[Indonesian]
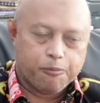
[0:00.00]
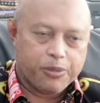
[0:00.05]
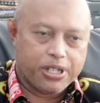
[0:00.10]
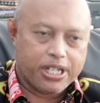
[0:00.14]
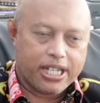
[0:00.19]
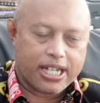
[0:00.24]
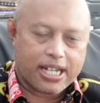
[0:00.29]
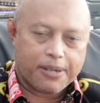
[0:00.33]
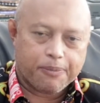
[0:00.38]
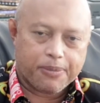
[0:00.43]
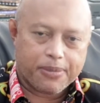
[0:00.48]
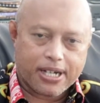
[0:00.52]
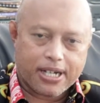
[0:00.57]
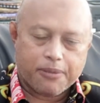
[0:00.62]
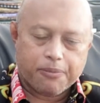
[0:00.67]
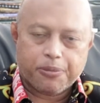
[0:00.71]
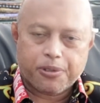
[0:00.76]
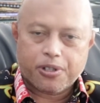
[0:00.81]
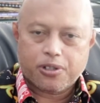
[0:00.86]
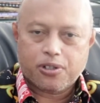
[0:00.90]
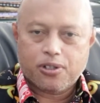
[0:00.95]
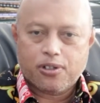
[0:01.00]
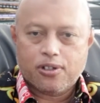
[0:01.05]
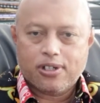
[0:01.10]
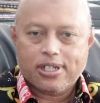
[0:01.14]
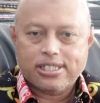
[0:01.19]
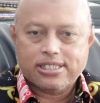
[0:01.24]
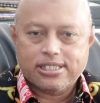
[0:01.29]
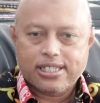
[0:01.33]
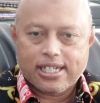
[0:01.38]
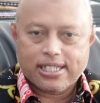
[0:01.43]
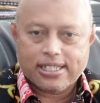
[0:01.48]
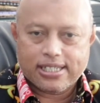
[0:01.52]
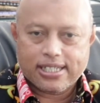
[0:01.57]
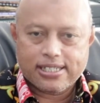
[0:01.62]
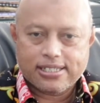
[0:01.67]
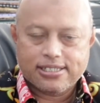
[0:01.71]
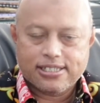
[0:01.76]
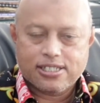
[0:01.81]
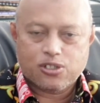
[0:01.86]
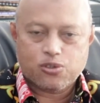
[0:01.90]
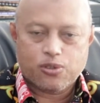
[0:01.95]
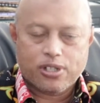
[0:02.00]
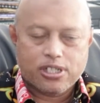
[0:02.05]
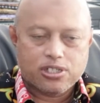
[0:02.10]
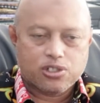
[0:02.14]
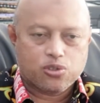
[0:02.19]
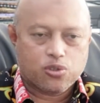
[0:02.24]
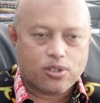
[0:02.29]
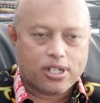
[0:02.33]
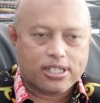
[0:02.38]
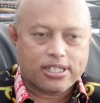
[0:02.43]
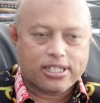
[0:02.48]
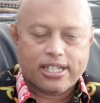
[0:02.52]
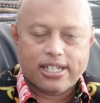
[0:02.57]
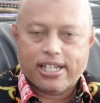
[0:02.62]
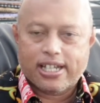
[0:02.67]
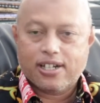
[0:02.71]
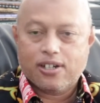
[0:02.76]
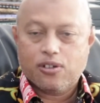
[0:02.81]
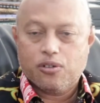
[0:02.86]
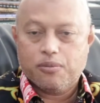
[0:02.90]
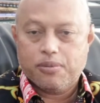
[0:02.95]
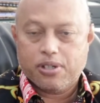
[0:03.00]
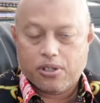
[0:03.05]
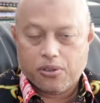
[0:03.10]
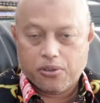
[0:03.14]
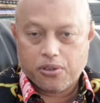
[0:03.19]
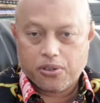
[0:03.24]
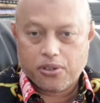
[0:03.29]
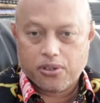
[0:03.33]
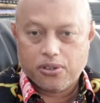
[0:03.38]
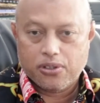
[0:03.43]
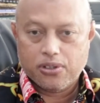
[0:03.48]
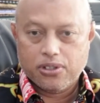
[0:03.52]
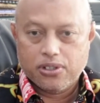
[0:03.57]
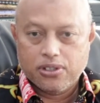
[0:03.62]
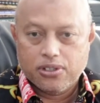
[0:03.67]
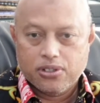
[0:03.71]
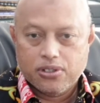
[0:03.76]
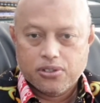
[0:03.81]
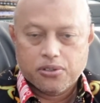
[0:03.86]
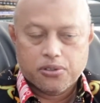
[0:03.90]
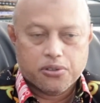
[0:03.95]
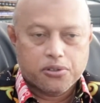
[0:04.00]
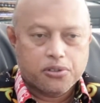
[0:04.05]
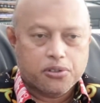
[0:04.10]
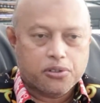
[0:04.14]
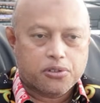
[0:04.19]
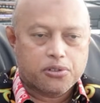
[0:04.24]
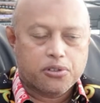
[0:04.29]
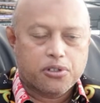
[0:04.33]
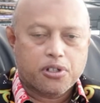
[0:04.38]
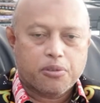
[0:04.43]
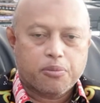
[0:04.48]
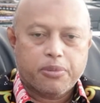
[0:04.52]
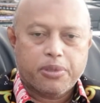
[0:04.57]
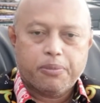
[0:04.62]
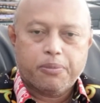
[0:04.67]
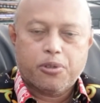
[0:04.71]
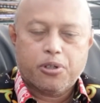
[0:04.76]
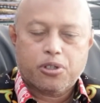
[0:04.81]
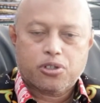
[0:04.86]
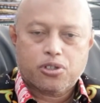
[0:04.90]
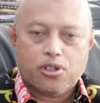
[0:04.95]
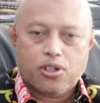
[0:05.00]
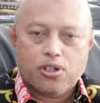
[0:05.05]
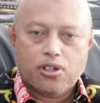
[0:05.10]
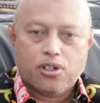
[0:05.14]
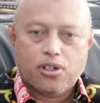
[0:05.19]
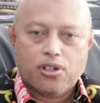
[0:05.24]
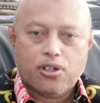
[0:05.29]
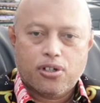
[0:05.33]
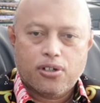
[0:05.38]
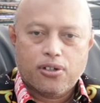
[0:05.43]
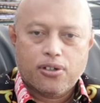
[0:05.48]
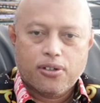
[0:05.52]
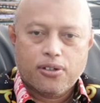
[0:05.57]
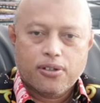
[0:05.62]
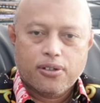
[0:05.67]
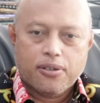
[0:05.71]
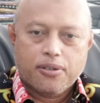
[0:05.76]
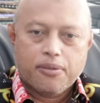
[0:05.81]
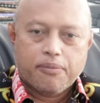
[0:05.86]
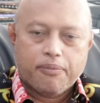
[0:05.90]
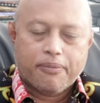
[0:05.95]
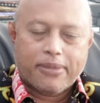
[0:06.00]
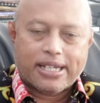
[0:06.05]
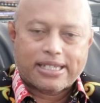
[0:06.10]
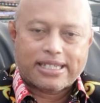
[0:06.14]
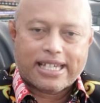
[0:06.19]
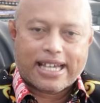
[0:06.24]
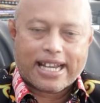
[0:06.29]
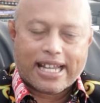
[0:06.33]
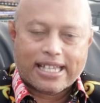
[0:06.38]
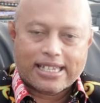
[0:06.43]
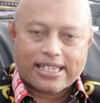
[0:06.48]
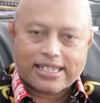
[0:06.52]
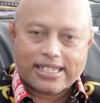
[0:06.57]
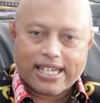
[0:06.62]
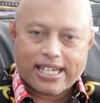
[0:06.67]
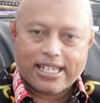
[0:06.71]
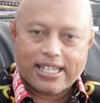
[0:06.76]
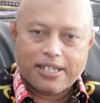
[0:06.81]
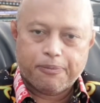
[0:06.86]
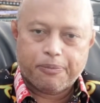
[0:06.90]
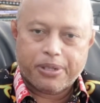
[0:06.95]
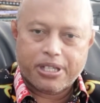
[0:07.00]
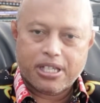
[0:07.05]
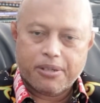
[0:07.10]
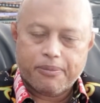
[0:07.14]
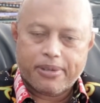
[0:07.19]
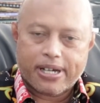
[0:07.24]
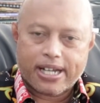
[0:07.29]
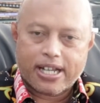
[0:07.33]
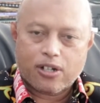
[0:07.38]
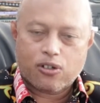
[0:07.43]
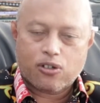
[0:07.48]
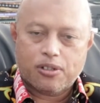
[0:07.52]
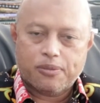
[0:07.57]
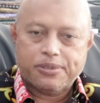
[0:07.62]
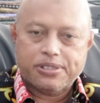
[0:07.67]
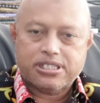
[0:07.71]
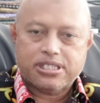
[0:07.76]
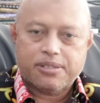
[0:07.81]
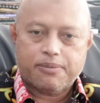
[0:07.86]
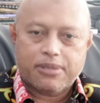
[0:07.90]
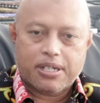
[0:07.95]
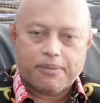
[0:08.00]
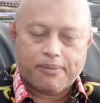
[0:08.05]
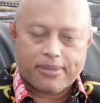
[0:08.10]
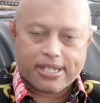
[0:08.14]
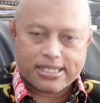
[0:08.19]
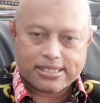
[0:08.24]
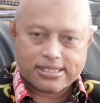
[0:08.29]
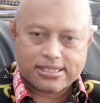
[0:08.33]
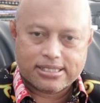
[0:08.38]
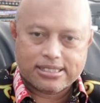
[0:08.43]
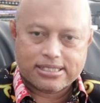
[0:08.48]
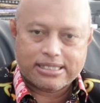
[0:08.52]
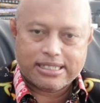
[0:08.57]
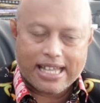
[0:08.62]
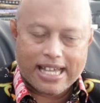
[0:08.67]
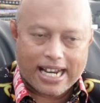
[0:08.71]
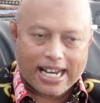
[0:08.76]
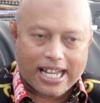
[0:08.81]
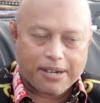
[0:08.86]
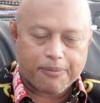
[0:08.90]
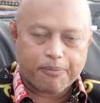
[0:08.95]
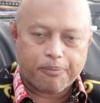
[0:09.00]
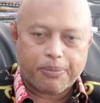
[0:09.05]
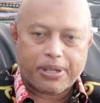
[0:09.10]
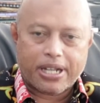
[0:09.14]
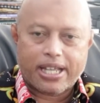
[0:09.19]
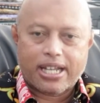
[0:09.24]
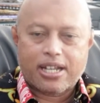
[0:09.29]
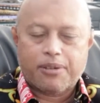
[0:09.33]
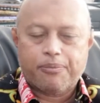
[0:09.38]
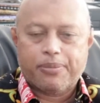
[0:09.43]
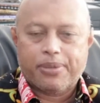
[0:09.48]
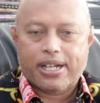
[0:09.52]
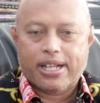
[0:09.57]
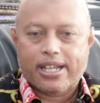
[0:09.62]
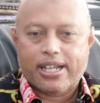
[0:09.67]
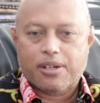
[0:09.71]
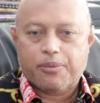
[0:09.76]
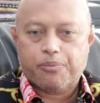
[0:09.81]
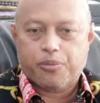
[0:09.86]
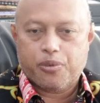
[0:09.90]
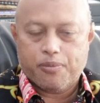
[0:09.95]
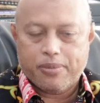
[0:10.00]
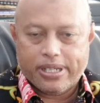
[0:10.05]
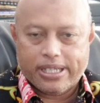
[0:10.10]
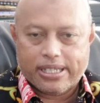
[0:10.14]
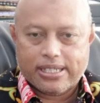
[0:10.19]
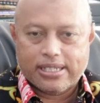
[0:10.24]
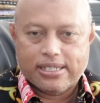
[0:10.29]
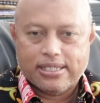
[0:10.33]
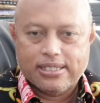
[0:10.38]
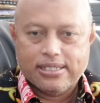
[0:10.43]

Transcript: menerapkan protokol kesehatan sesuai surat edaran gubernur untuk memotong mata rantai penyebaran COVID-19 dalam pelayanan-pelayanan publik.